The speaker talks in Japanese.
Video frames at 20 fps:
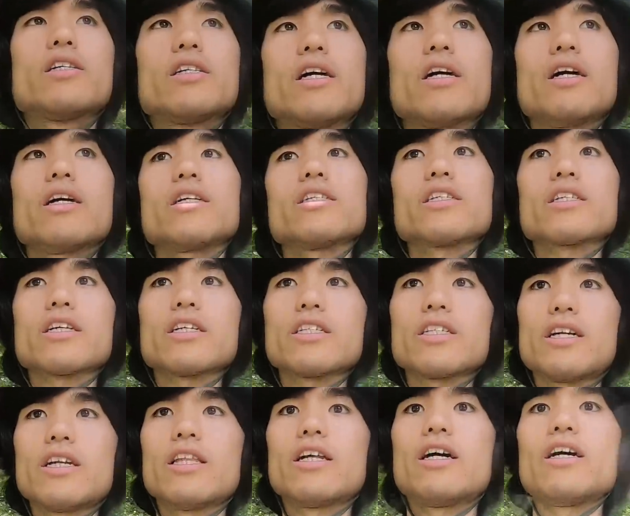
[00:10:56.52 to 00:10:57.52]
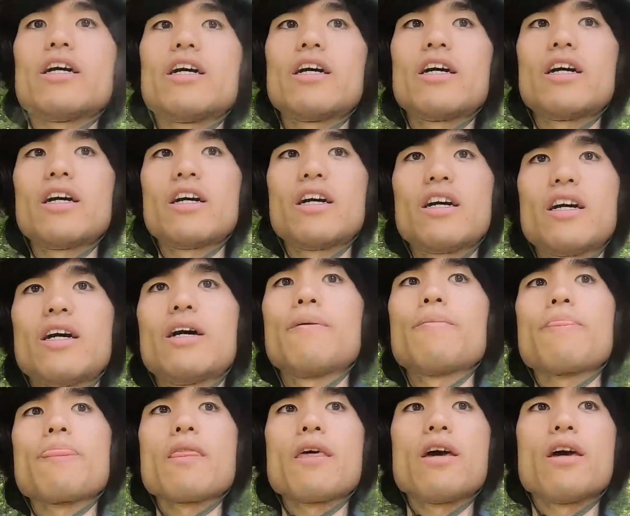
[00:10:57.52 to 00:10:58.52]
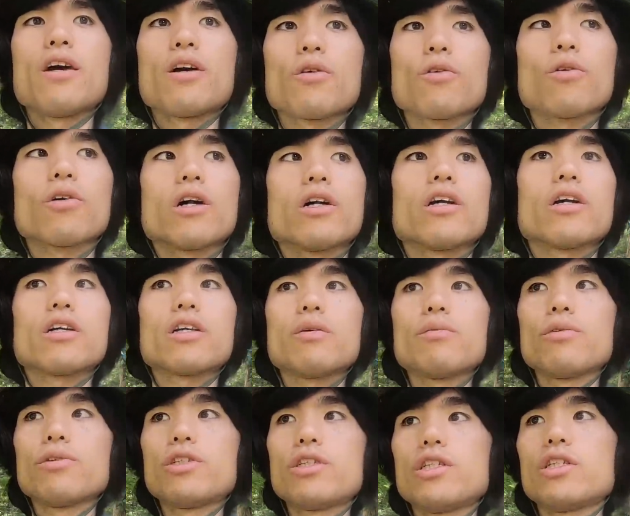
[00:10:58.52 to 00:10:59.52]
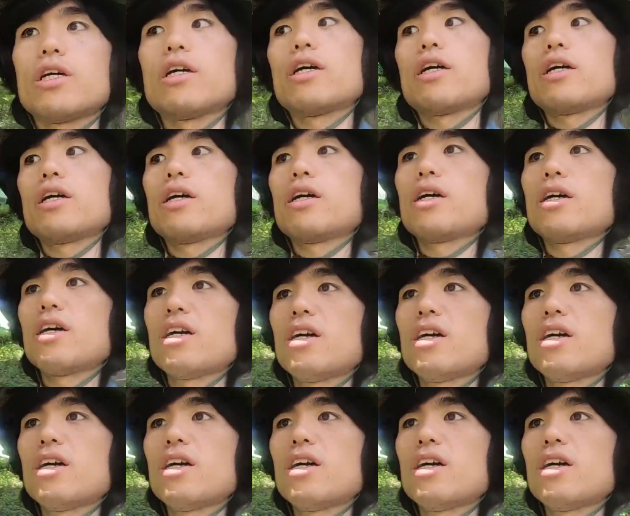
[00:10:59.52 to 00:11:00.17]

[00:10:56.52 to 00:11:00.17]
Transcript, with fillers: いやーしかしあれだ、木陰が気持ちいいね。